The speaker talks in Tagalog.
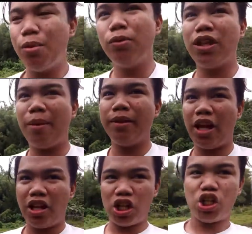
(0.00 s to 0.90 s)
Pumunta naman
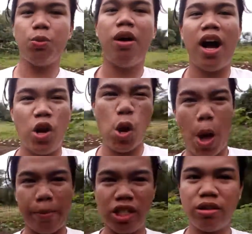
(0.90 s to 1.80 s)
tayo sa mga ano
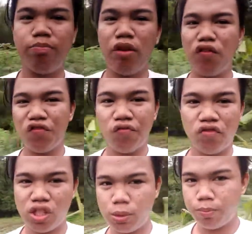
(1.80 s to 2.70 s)
namin, sa beef
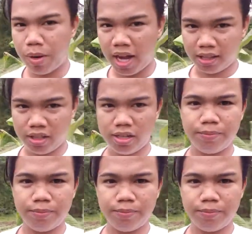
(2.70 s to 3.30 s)
spot.